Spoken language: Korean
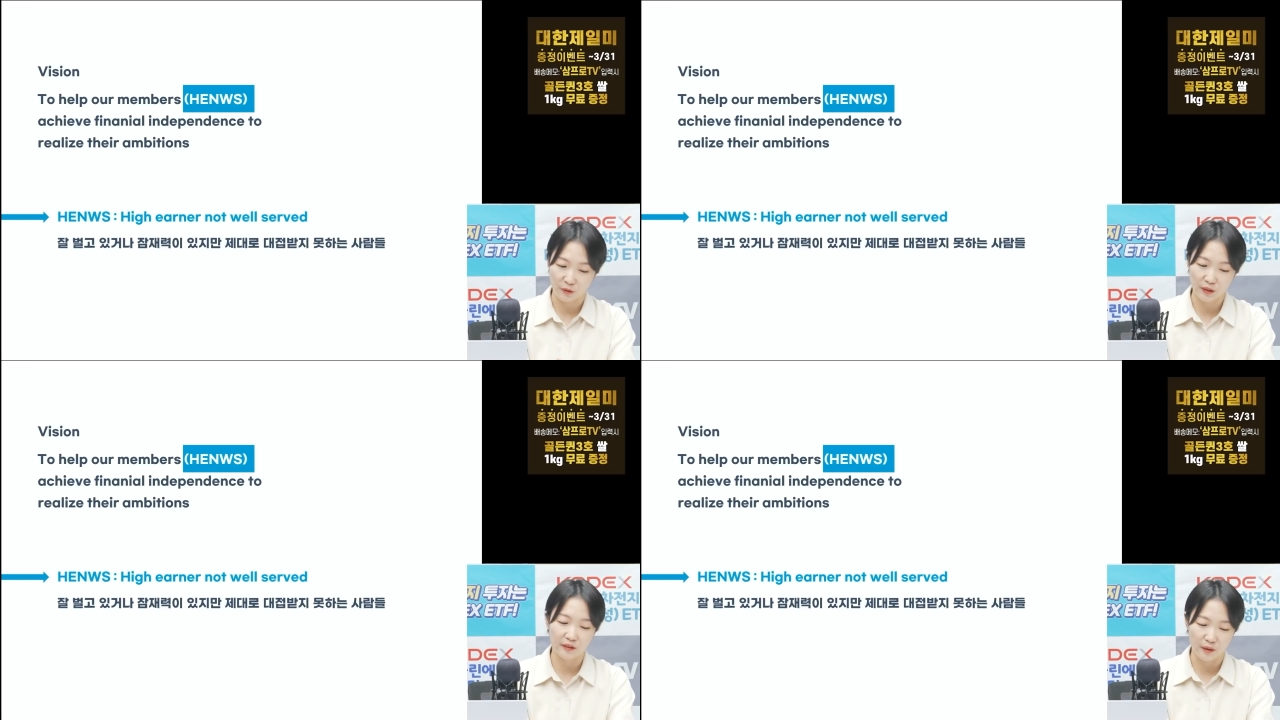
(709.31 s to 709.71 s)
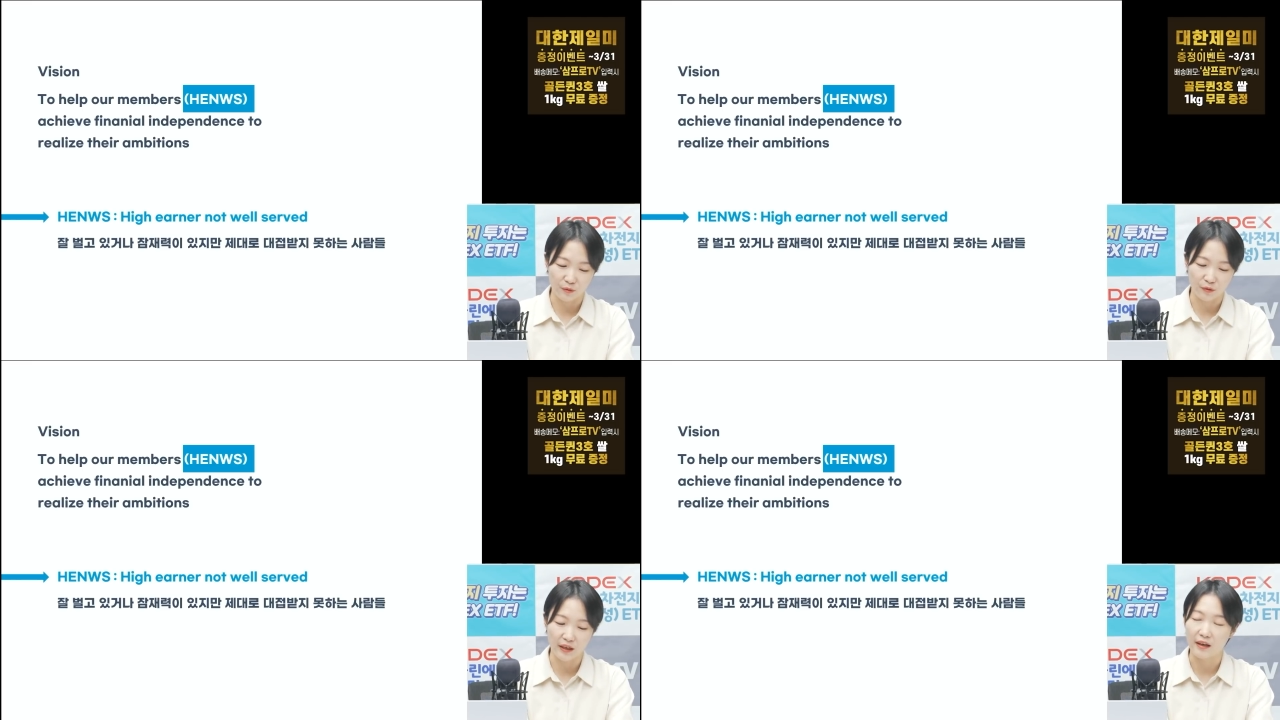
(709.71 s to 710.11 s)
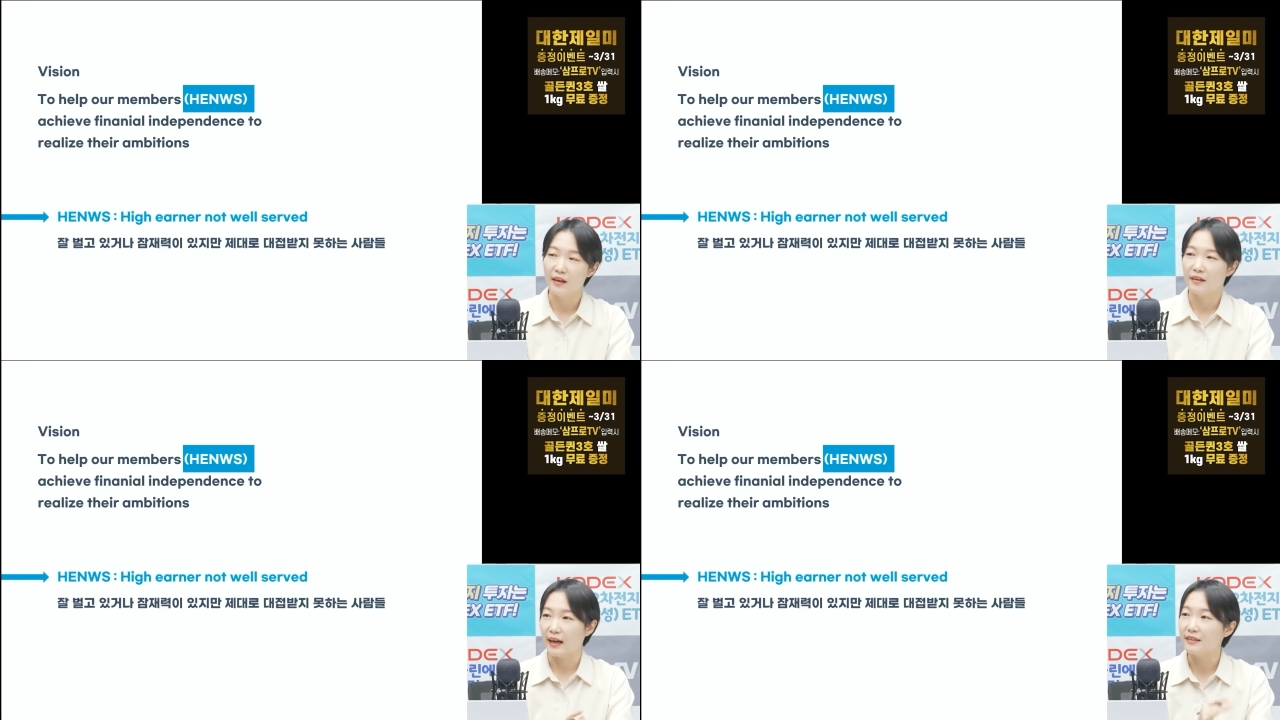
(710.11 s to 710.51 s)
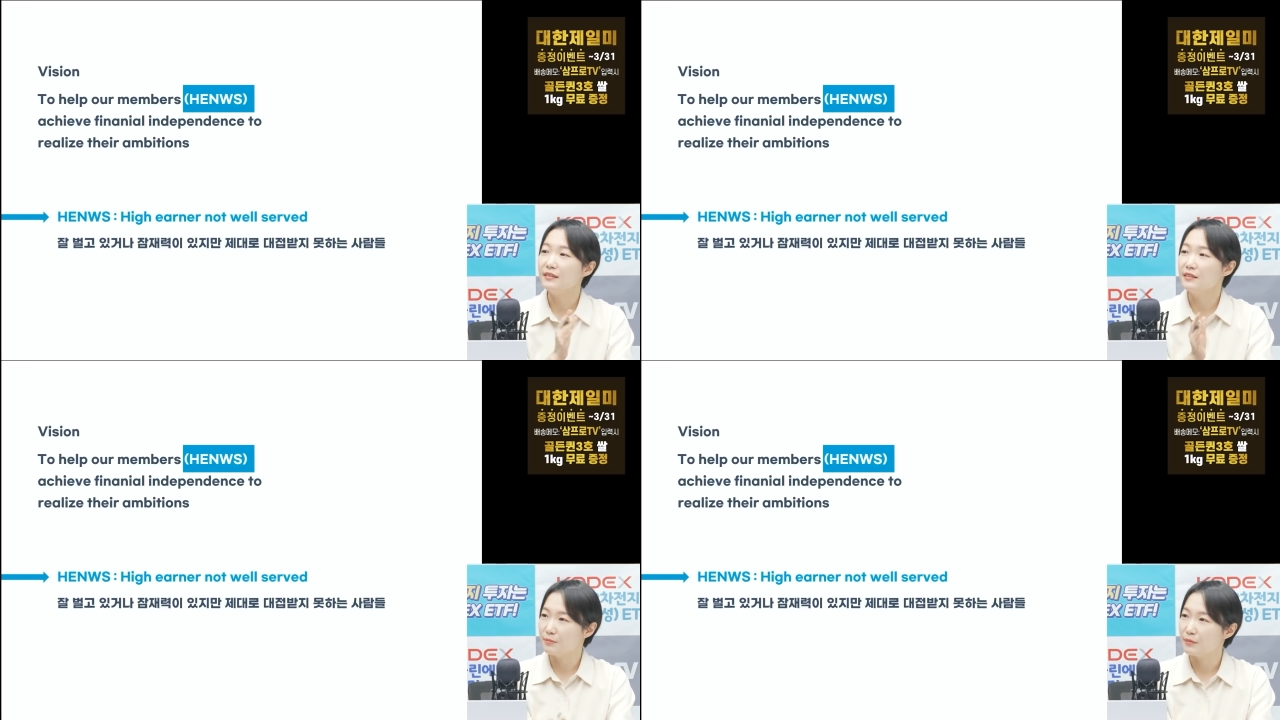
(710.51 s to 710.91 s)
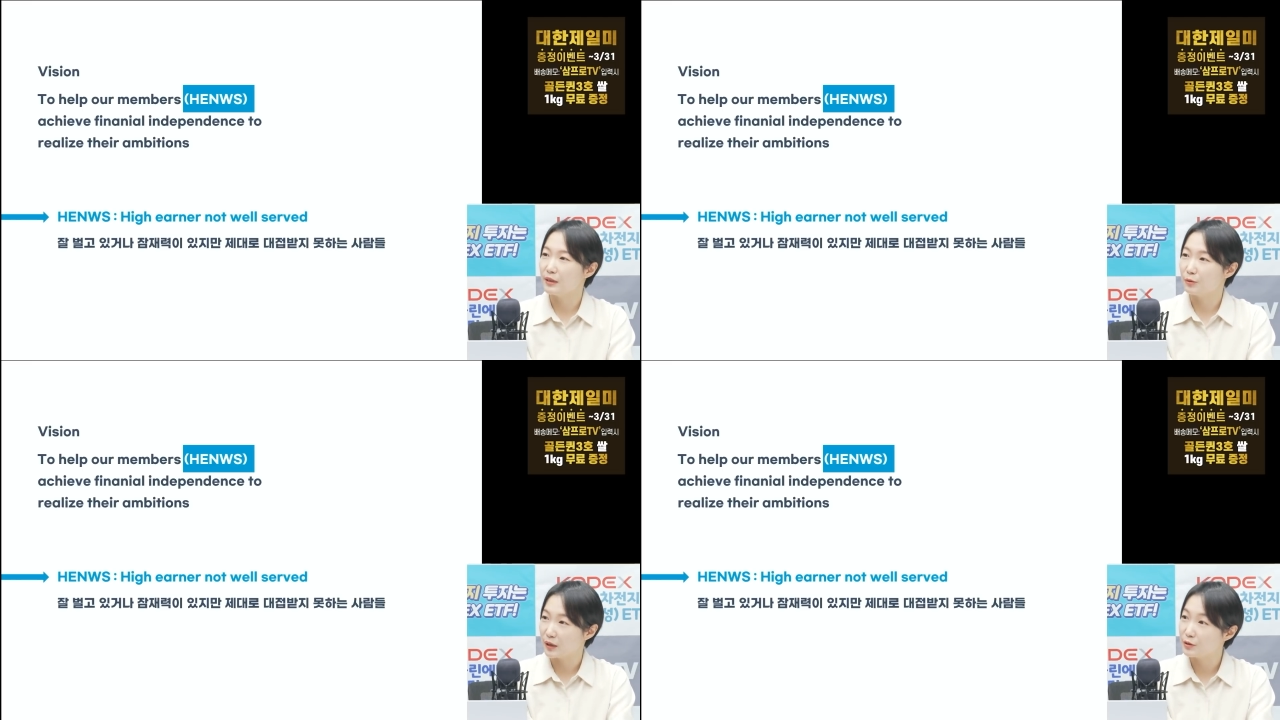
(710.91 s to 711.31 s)
적기 때문에 낮은
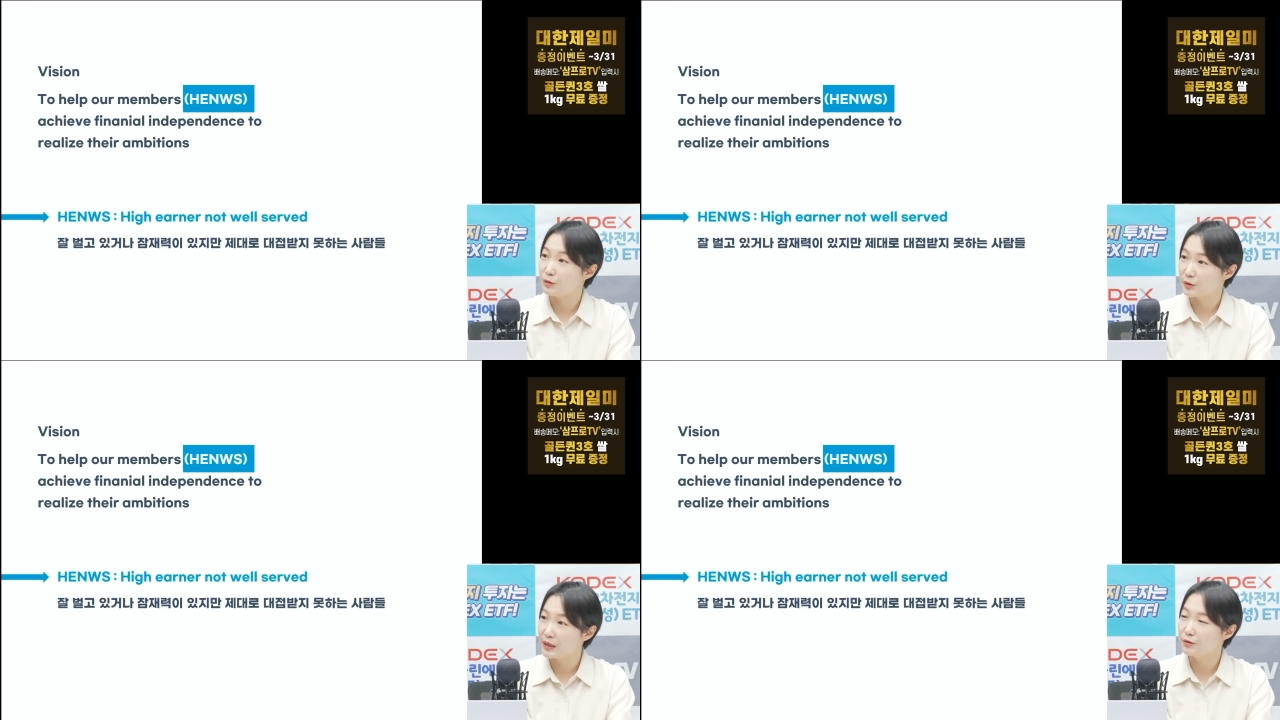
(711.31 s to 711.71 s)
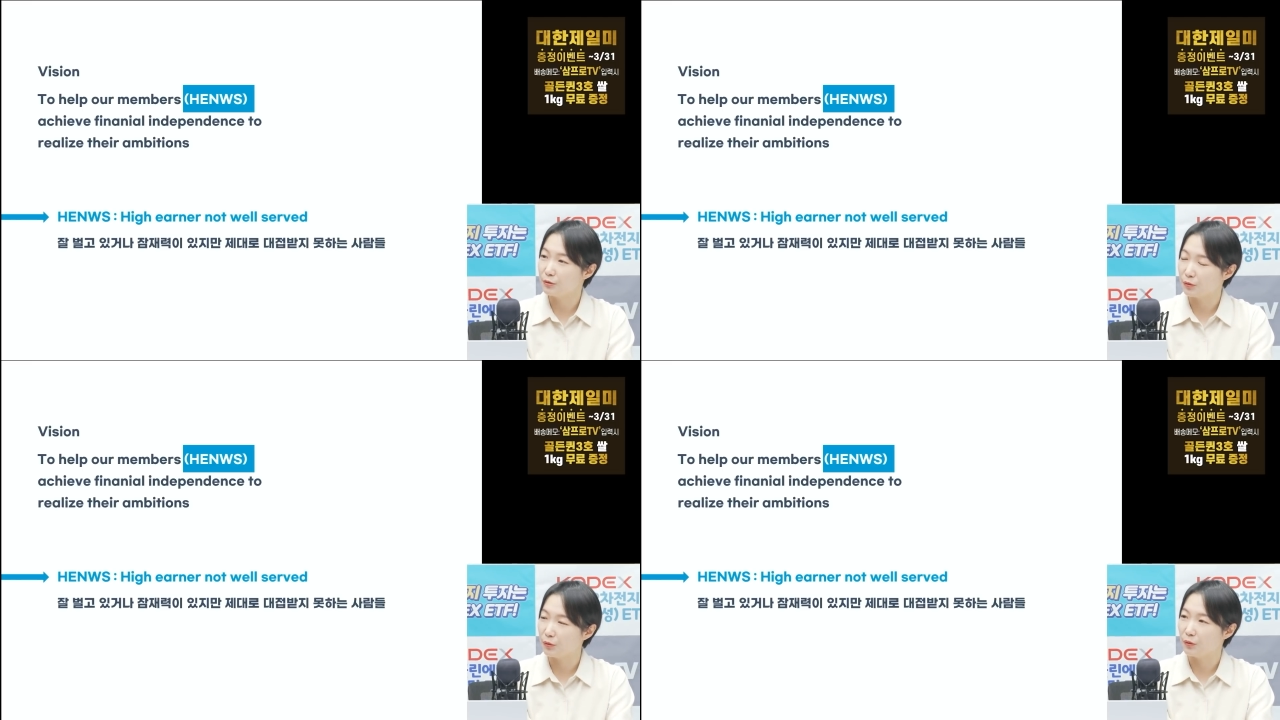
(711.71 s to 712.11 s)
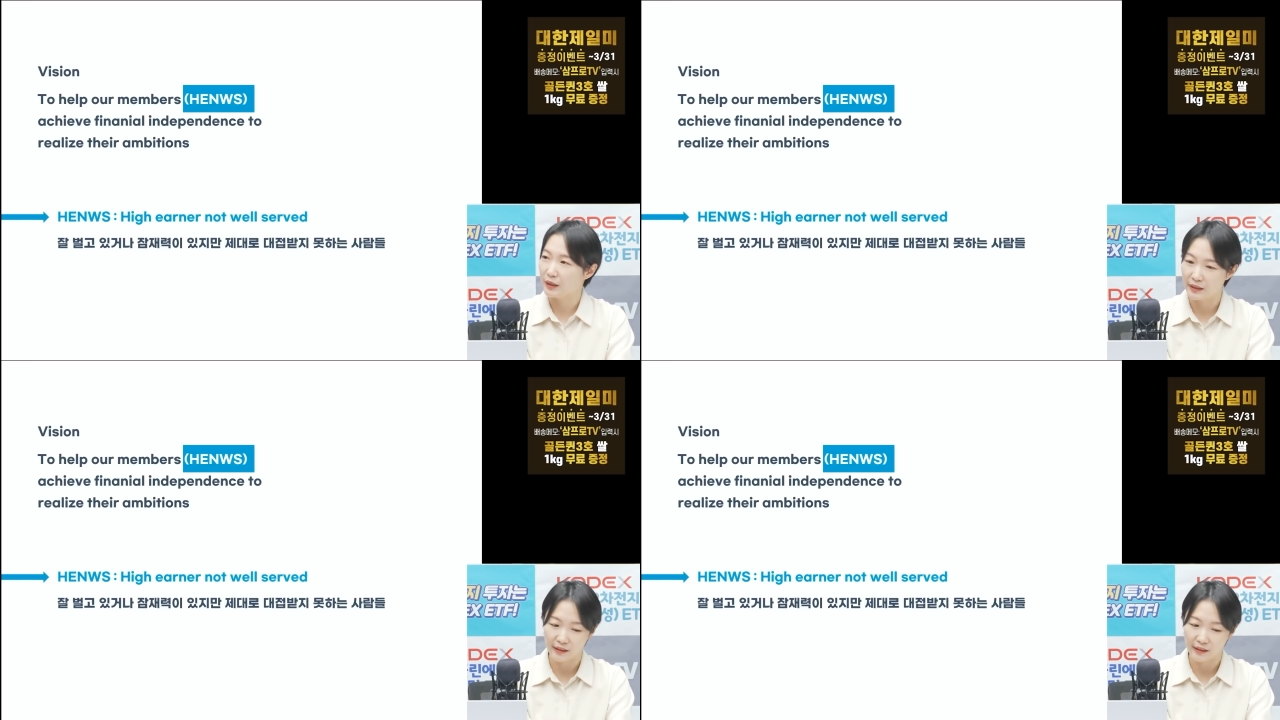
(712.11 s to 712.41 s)
금리로 대출을 해줘도